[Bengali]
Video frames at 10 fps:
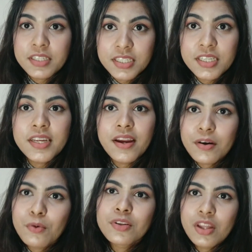বেশি কেয়ার
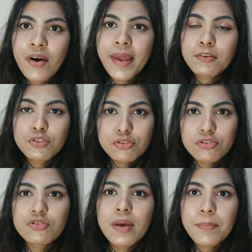করতে হয় এখন ছোট
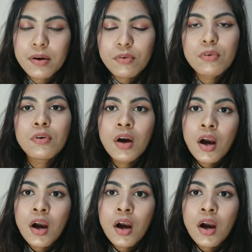ছোট ব্যাপারগুলো